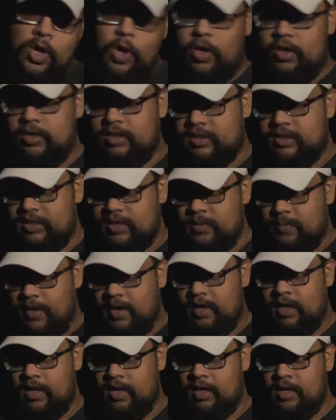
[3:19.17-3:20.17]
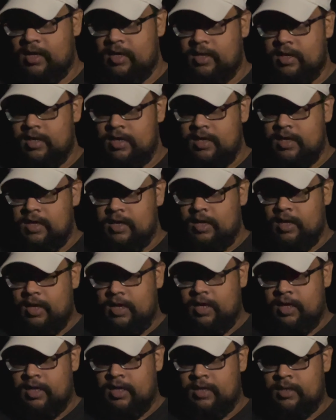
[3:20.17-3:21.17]
और जिससे मैंने
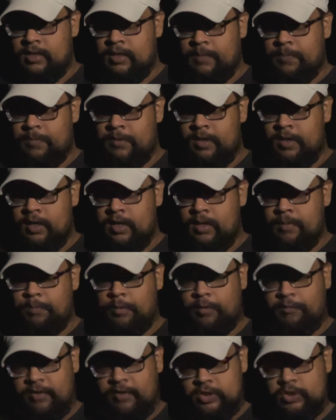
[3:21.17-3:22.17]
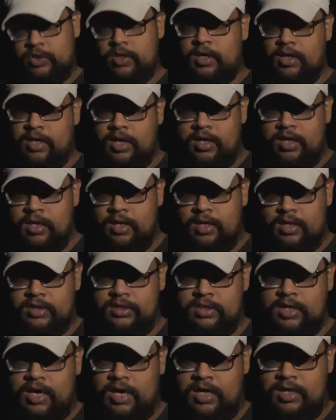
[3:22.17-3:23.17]
आ, अपने प्रोफेशनल करियर की
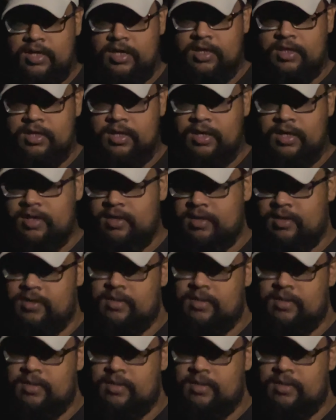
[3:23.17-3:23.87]
स्टार्ट की थी